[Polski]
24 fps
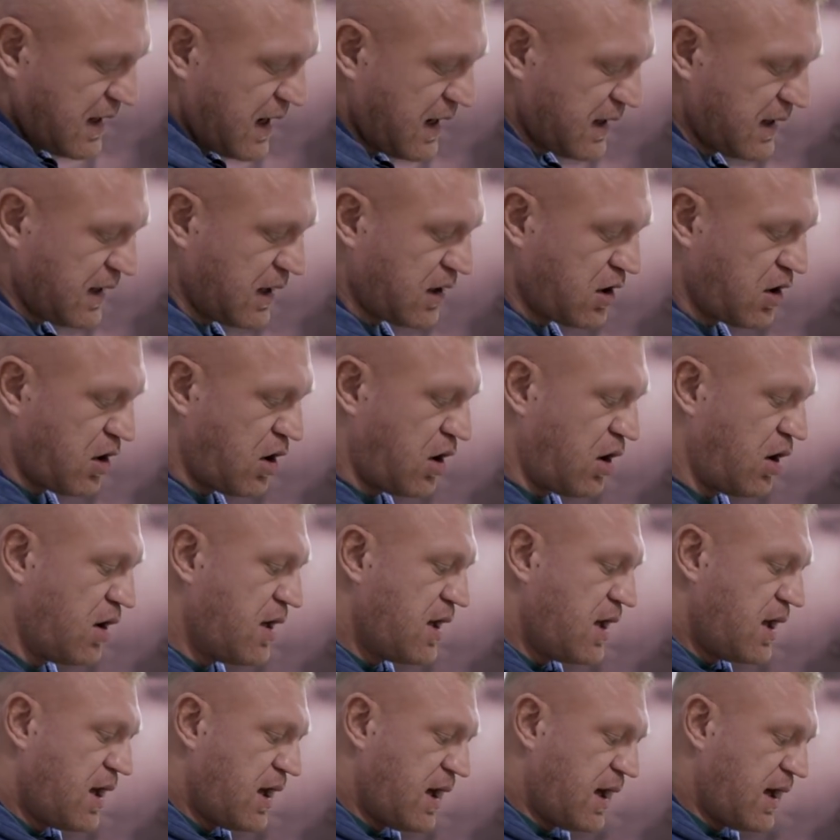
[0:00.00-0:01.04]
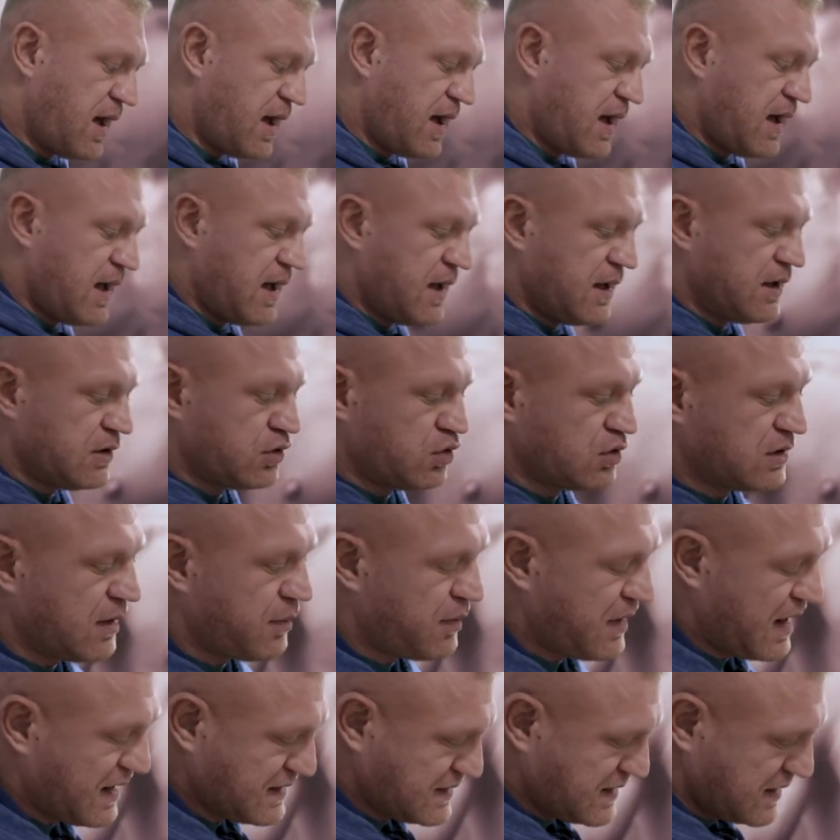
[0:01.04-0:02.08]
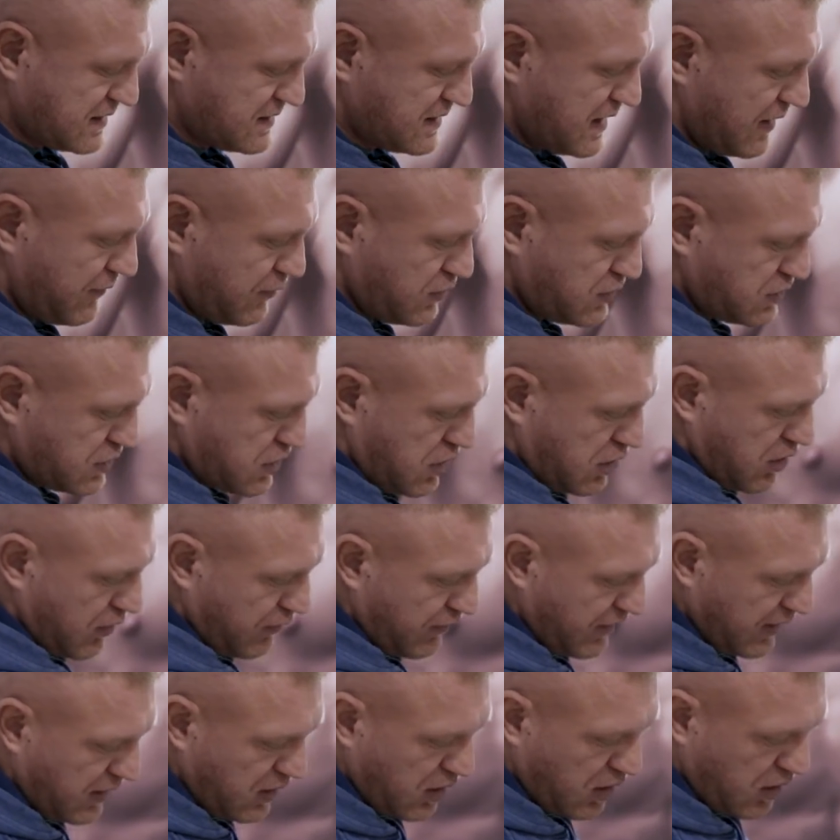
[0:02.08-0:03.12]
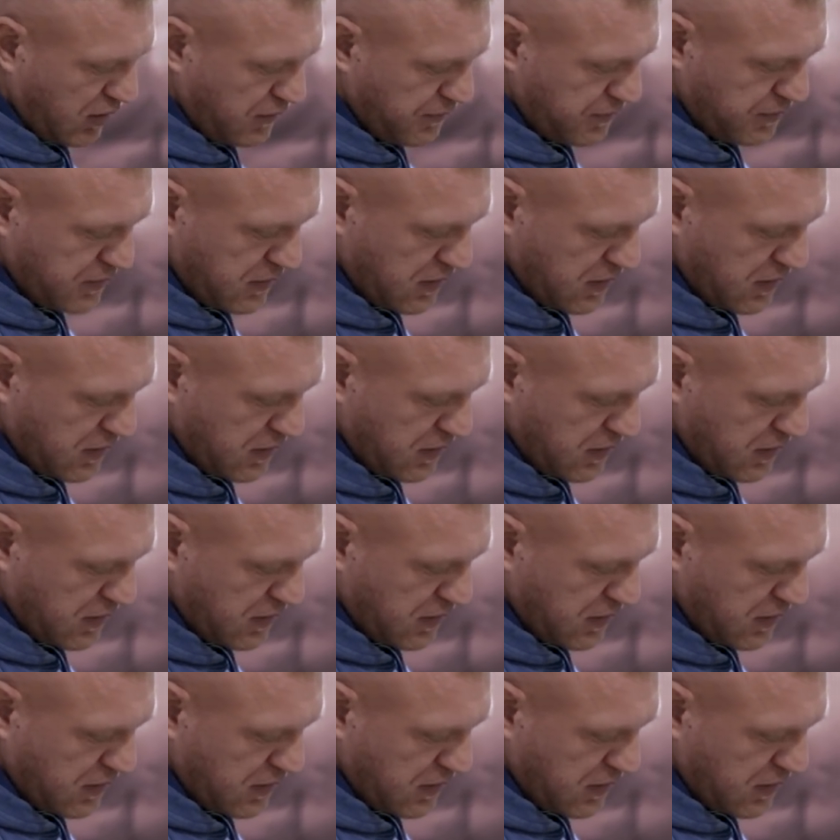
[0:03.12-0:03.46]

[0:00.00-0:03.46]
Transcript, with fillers: tak jako e, tutaj praca stawu skokowego,